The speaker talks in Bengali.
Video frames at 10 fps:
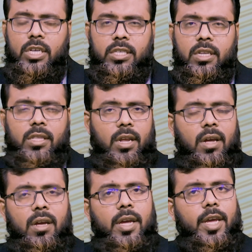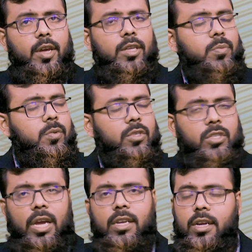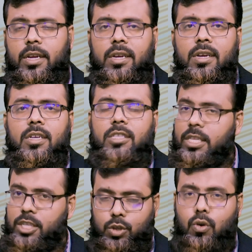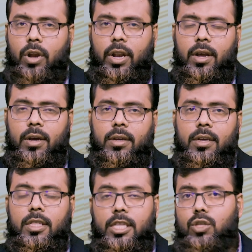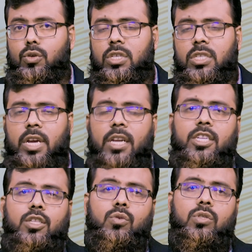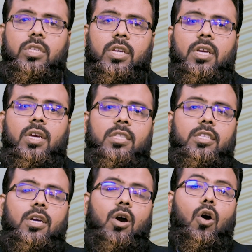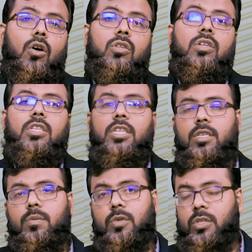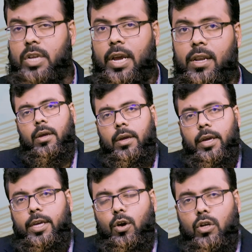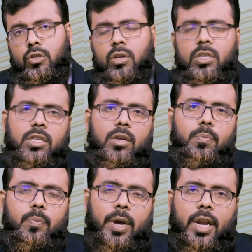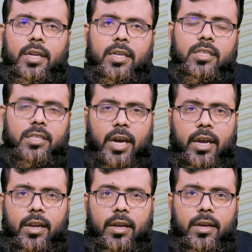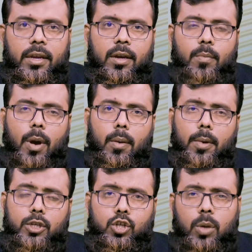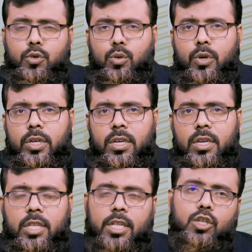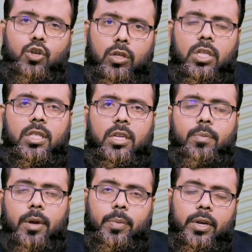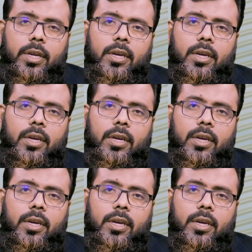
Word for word: আছেন তারা এই স্টাইলটাকে সাজেস্ট করেন না দ্বিতীয় যে স্টাইল সেটি হচ্ছে যে অথরিটেটিভ স্টাইল এই অথরিটেটিভ প্যারেন্টিং স্টাইলে বাবা মা সবসময় তাদের সন্তানদের ব্যাপারে